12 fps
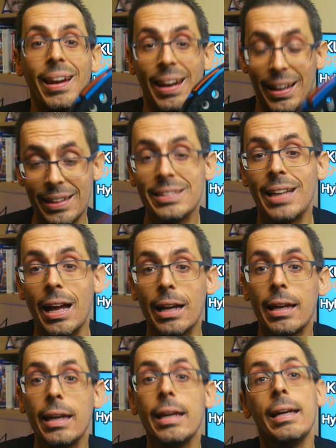la resa
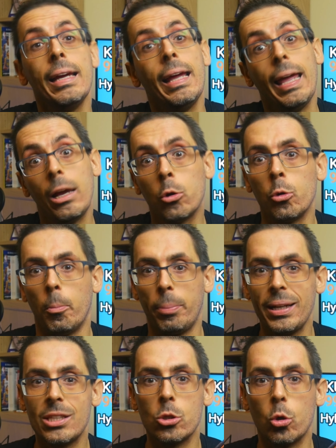anche e con un
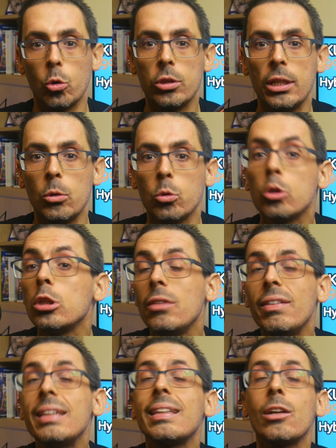prezzo contenuto
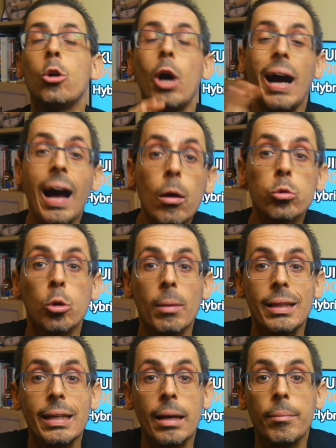diventano
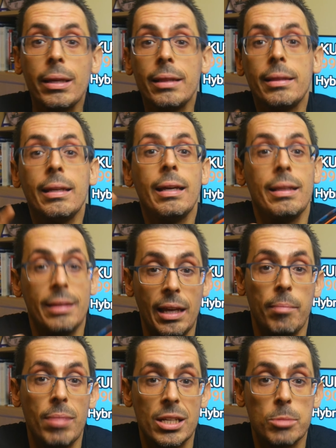automaticamente
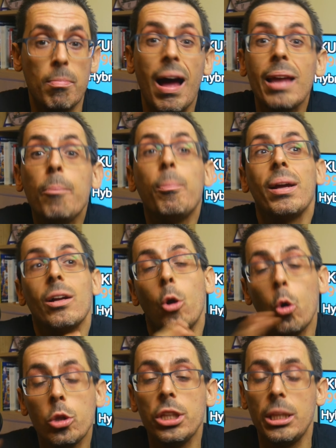dei best buy per
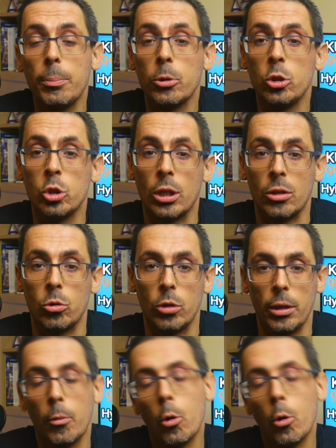ogni tipo di giocatore.